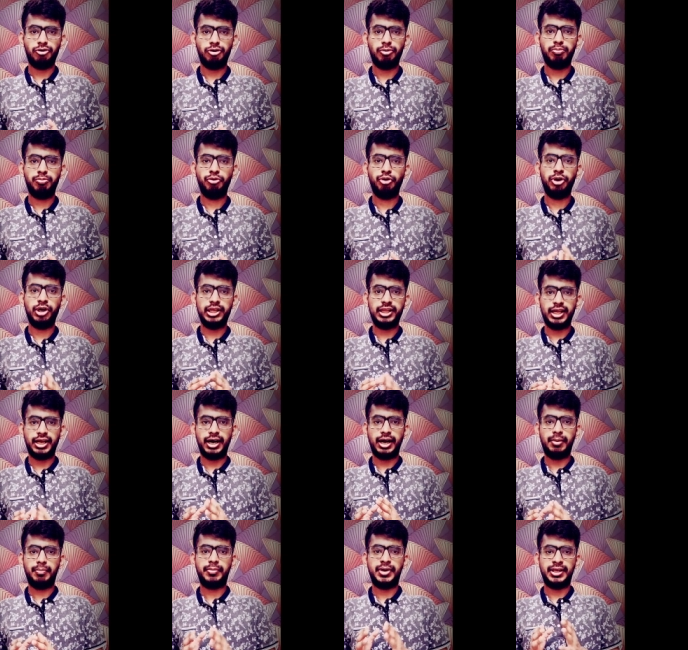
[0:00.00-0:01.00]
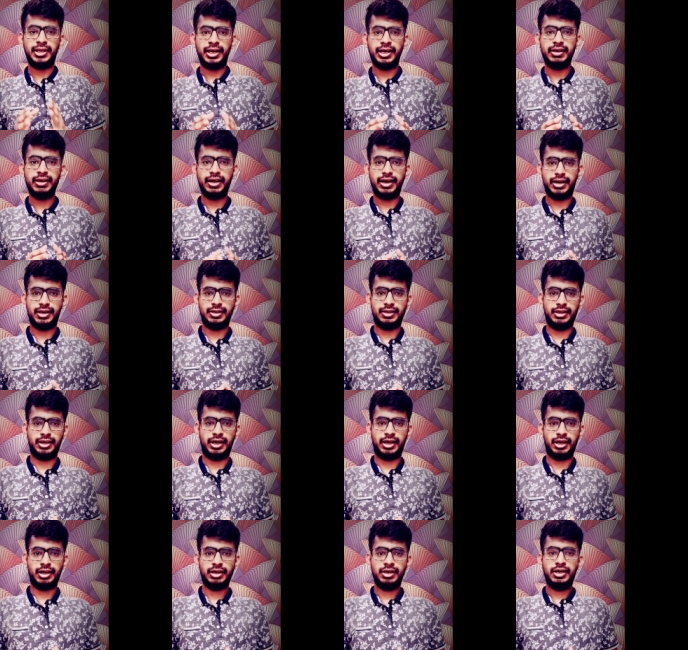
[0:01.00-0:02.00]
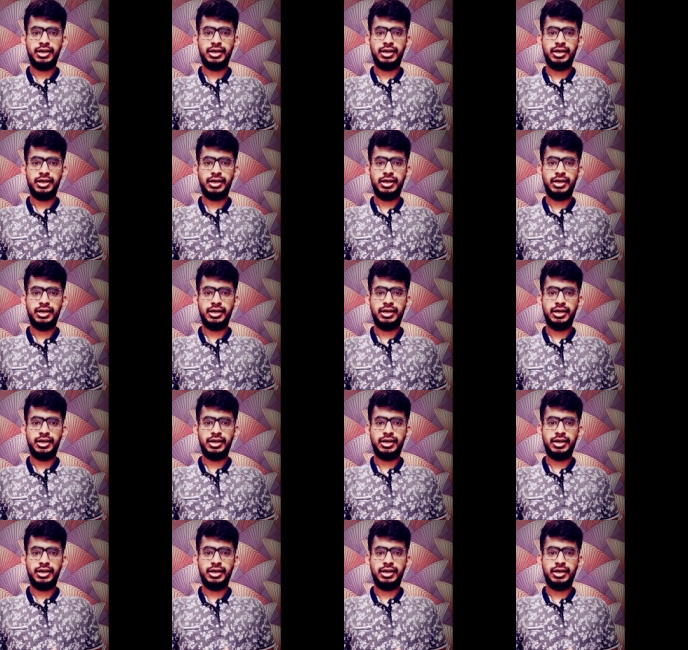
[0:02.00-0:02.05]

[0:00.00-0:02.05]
को पूरी तरह बदल के रख दिया